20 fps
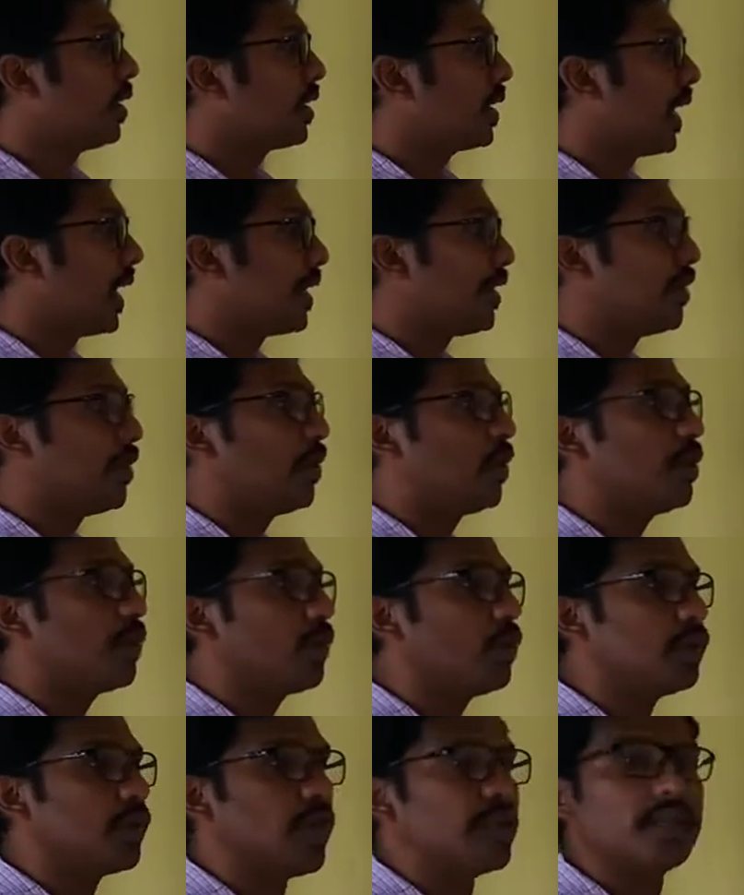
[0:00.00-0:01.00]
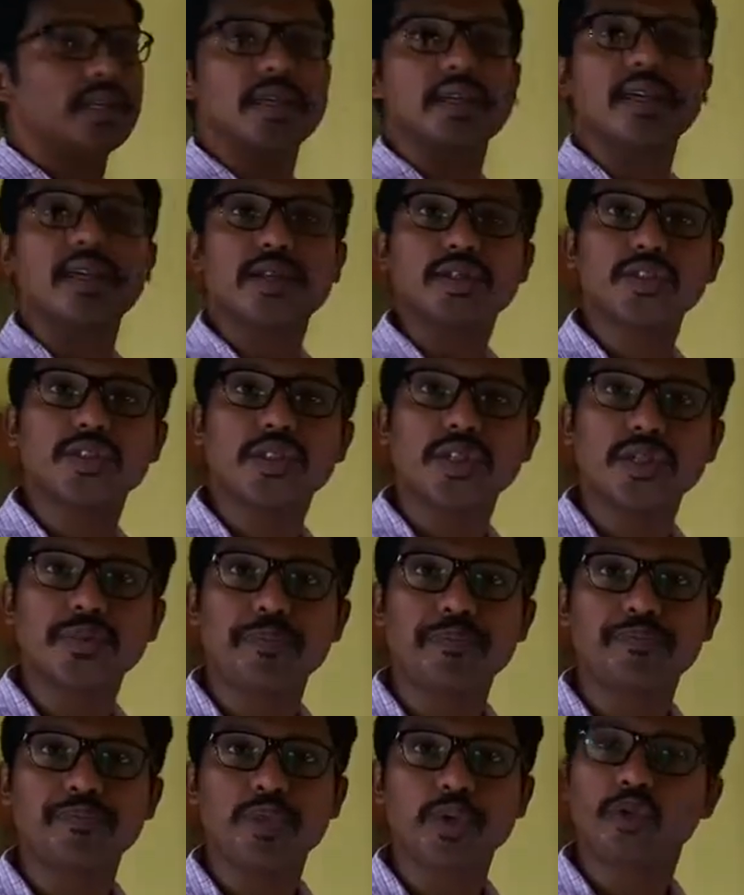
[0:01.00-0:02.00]
খাদ্য কোথা থেকে আছে
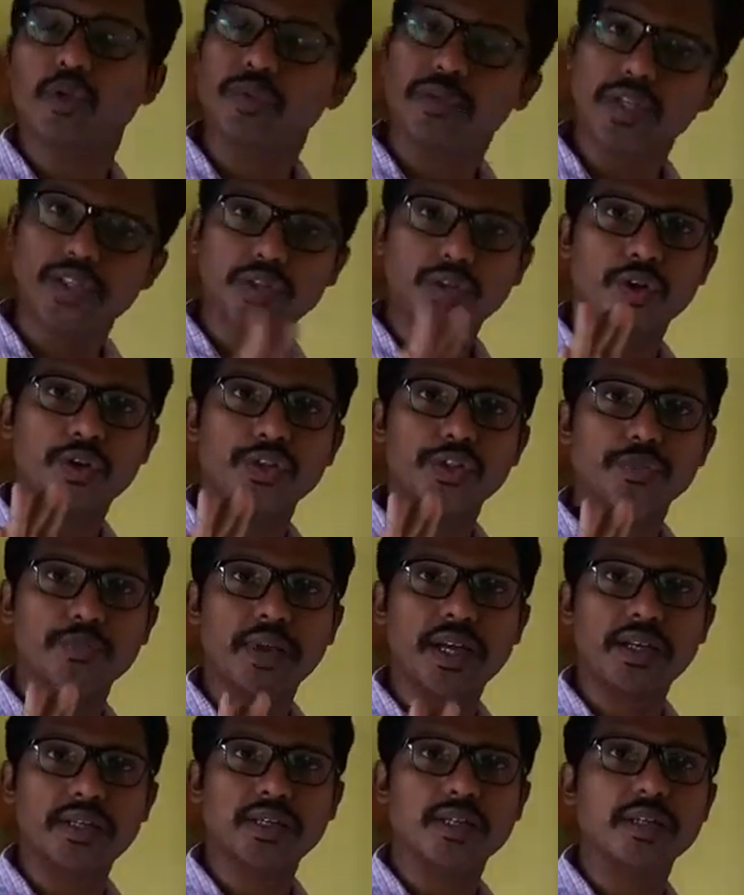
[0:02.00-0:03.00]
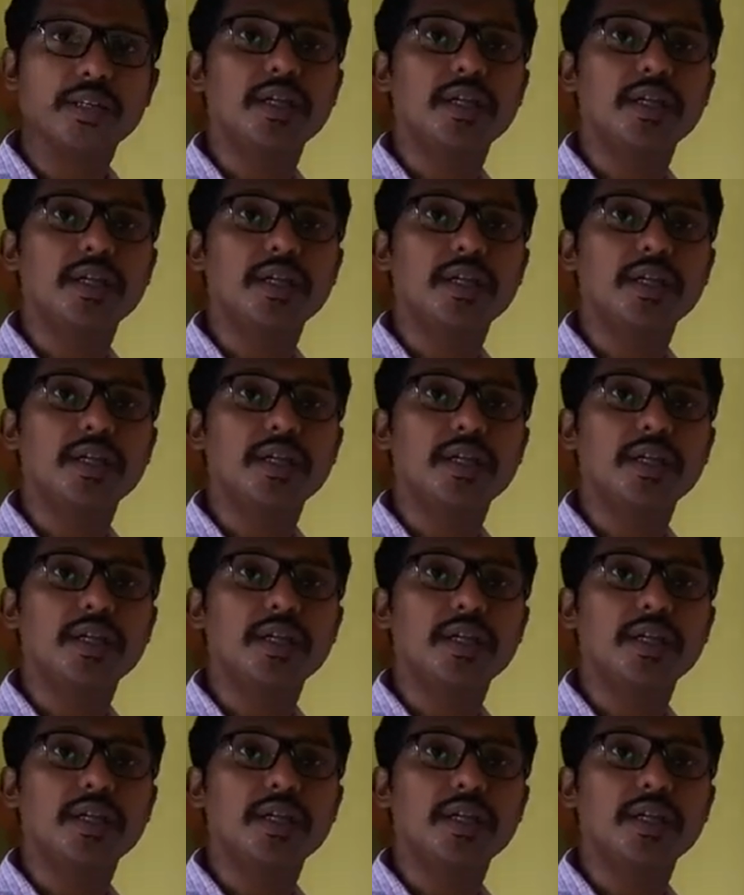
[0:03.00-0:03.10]
খুবই সহজ পাঠ